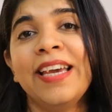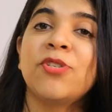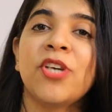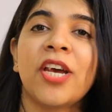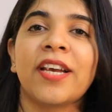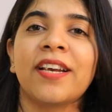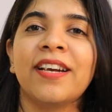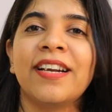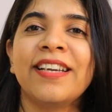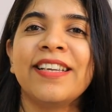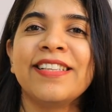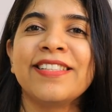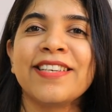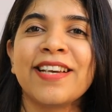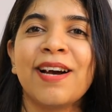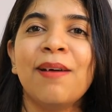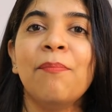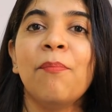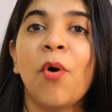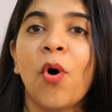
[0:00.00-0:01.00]
हैं चेक कर
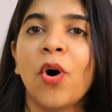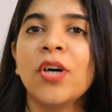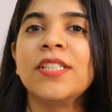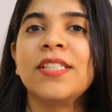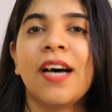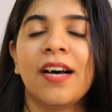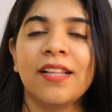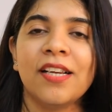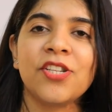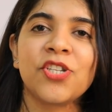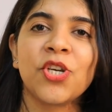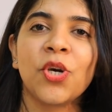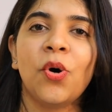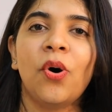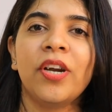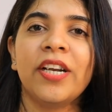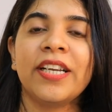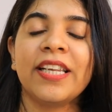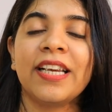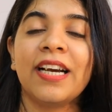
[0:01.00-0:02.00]
लीजिएगा बहुत ज़्यादा अच्छी
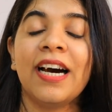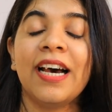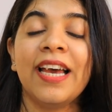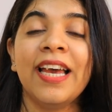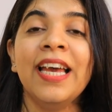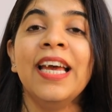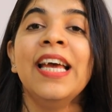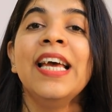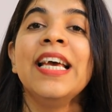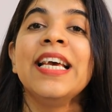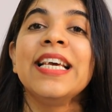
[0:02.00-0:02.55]
क्वालिटी का है